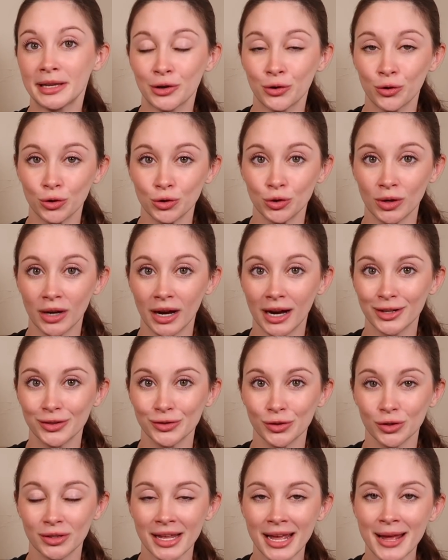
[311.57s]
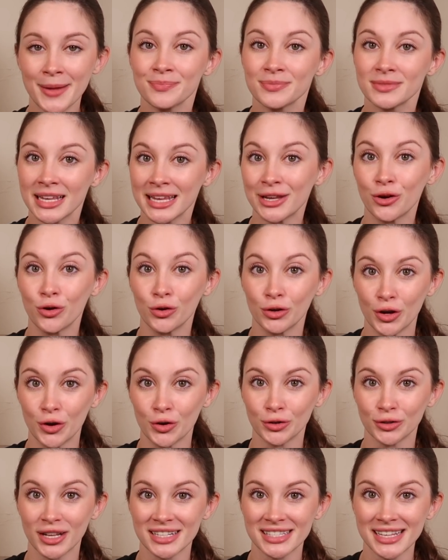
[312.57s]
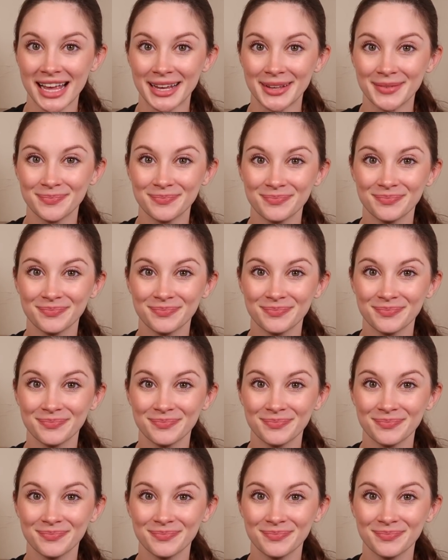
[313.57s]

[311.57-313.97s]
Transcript: コードがあるので、ぜひご利用ください。